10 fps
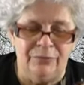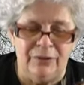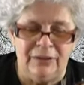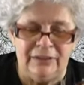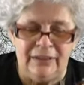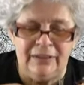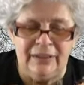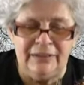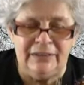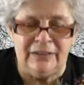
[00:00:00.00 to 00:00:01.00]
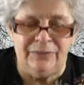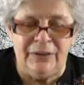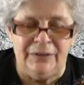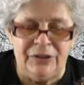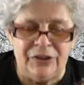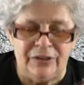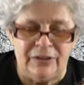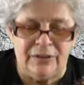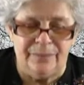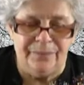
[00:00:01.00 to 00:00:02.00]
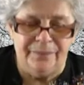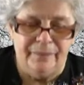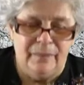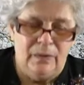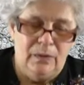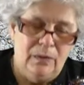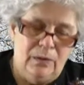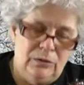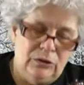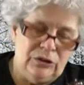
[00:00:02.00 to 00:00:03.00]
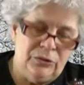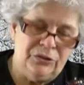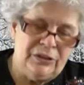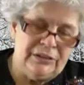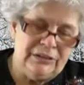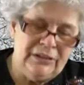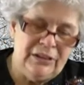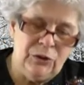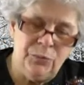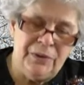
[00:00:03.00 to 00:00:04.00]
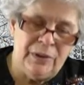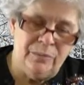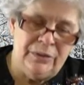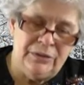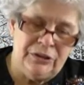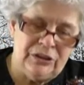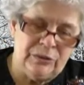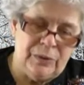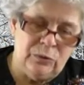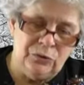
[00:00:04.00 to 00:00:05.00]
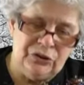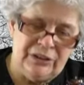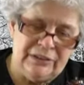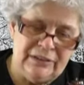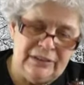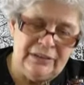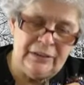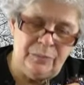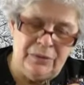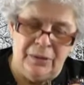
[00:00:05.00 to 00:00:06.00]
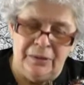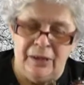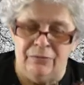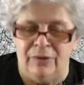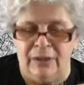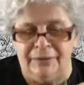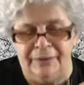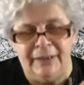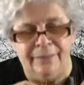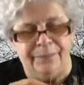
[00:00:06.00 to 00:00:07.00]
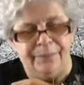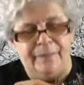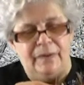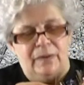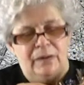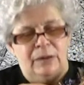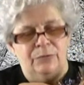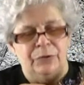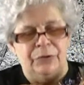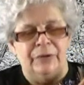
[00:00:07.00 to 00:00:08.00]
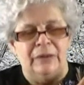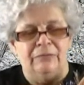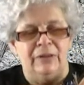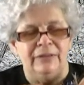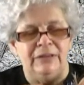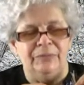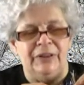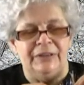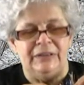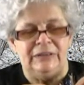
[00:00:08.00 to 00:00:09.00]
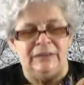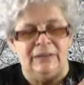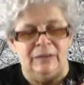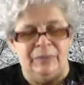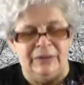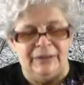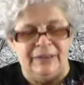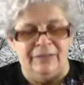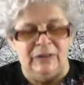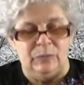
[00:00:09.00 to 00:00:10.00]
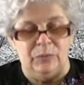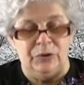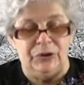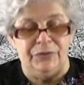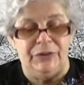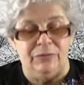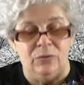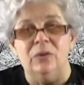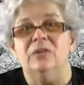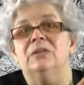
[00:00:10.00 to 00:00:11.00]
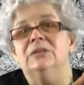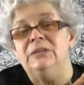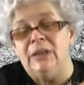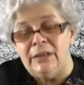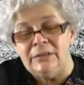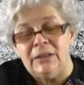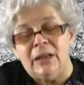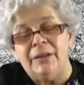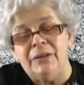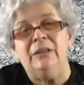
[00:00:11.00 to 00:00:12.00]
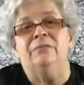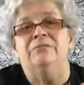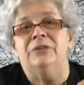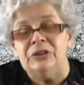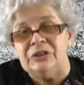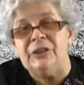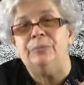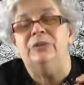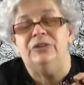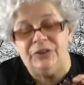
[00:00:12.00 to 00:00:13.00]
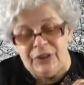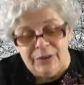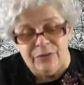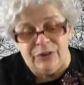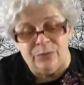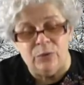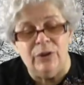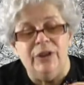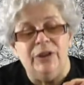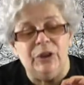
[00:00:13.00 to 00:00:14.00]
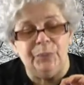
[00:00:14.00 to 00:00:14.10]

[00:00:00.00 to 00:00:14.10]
выросли на этих веточках. Что за растение у меня было, сейчас могу сказать. Это была лаванда. И вот на лаванде мне кристаллы понравились больше всего. Кстати, они выросли быстрее всего и